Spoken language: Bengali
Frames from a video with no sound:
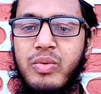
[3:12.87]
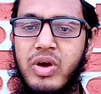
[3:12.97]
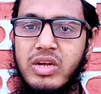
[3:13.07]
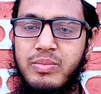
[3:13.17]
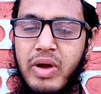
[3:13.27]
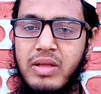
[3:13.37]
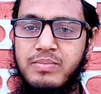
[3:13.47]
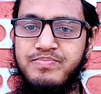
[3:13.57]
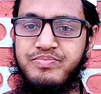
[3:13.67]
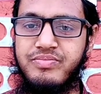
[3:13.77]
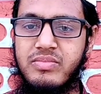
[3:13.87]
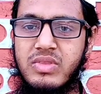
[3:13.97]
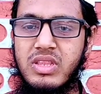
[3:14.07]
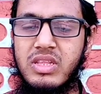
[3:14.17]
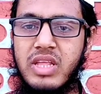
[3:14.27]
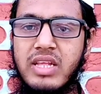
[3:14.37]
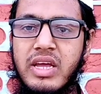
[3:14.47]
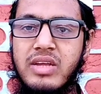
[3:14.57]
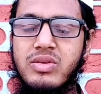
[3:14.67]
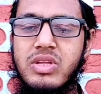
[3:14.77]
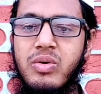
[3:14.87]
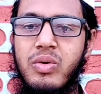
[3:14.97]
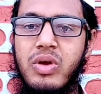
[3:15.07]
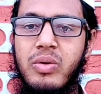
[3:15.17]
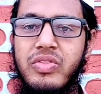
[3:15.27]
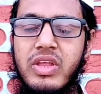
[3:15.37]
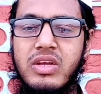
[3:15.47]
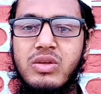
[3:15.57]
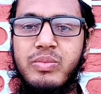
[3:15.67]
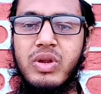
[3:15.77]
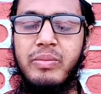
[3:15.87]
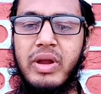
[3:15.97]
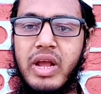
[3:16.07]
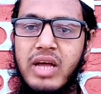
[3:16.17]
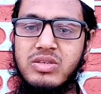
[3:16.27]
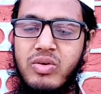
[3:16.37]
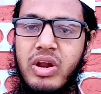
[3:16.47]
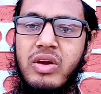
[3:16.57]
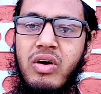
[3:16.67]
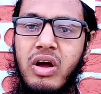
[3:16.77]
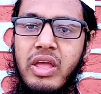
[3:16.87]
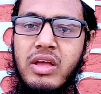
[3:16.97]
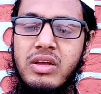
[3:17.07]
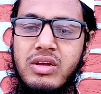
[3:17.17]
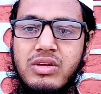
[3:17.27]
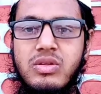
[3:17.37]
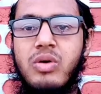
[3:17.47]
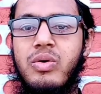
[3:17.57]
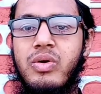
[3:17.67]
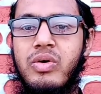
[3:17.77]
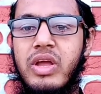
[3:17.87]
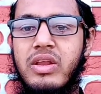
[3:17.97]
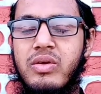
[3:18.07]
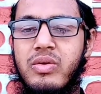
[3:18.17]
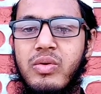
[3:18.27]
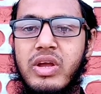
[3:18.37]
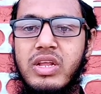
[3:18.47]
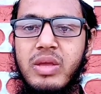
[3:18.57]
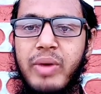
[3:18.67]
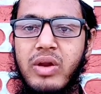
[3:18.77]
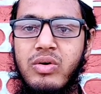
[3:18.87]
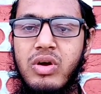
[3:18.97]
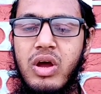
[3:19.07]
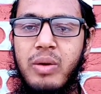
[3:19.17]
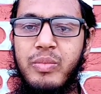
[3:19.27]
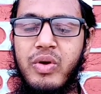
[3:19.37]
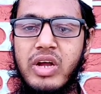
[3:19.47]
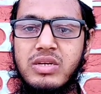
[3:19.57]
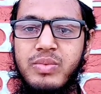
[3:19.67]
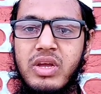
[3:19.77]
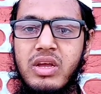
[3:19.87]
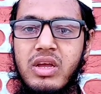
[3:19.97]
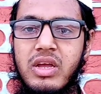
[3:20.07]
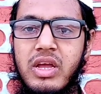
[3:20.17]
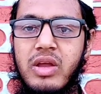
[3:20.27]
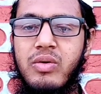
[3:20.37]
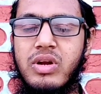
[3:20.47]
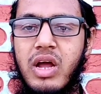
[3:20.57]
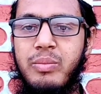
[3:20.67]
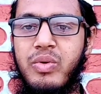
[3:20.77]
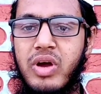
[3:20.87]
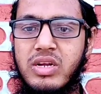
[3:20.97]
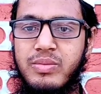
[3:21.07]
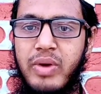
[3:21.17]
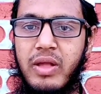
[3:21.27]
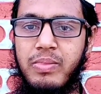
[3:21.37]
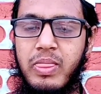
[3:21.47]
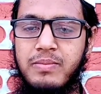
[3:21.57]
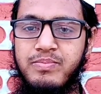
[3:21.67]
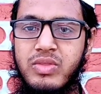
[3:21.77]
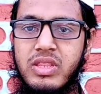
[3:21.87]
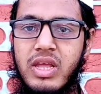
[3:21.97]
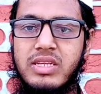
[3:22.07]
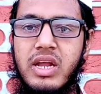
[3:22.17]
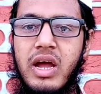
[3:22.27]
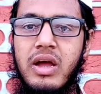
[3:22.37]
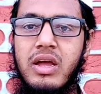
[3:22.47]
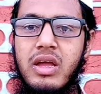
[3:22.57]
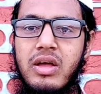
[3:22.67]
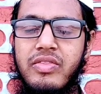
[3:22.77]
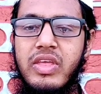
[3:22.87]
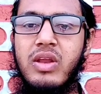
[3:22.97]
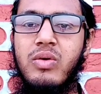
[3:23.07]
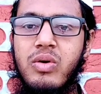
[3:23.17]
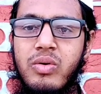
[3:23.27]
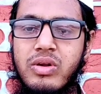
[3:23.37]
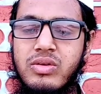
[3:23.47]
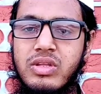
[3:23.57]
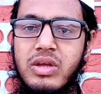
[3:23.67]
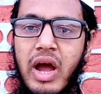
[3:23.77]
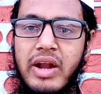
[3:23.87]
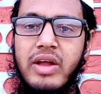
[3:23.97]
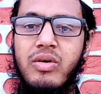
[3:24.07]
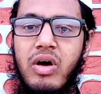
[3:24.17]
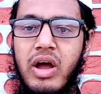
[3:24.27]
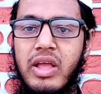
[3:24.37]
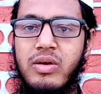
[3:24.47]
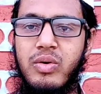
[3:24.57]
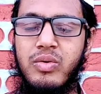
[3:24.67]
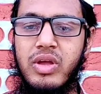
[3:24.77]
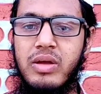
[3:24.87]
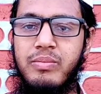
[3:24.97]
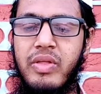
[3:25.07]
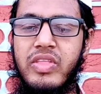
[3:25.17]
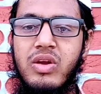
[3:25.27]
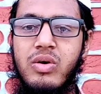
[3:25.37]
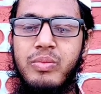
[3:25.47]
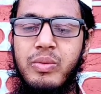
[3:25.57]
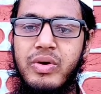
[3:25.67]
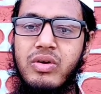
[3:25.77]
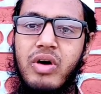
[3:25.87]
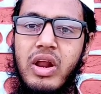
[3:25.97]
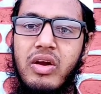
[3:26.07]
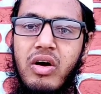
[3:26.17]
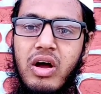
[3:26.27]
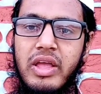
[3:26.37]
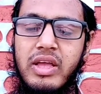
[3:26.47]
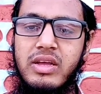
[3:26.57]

তাছাড়া যদি গরুকে অতিরিক্ত পরিমাণ কাজ করানো হয় তখনও এর রোগের জীবাণু প্রকাশ পেয়ে এ রোগটা প্রকাশ পায় তাছাড়া দীর্ঘক্ষণ যদি হাঁটানো হয় গরুকে বা দীর্ঘ ভ্রমণ করানো হয় তারপরে হচ্ছে